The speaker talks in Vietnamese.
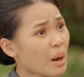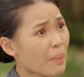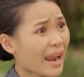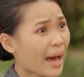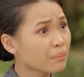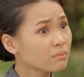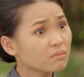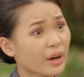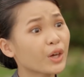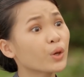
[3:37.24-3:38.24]
Nhưng mà bà
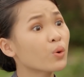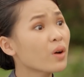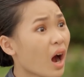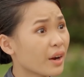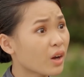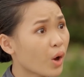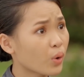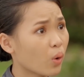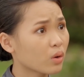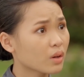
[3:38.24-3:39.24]
lắm, bà kêu cậu Khờ đi
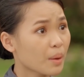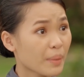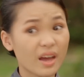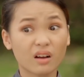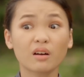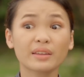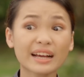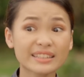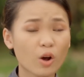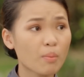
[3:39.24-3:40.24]
coi ruộng. Bây giờ
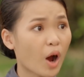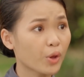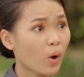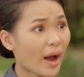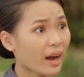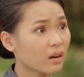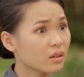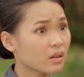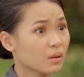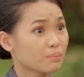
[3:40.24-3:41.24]
con dắt trâu bò vô
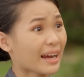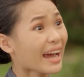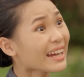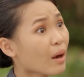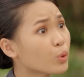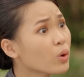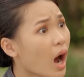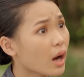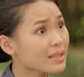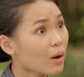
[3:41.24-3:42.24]
ăn, bà cắt công
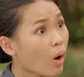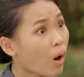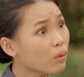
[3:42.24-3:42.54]
cậu Khờ sao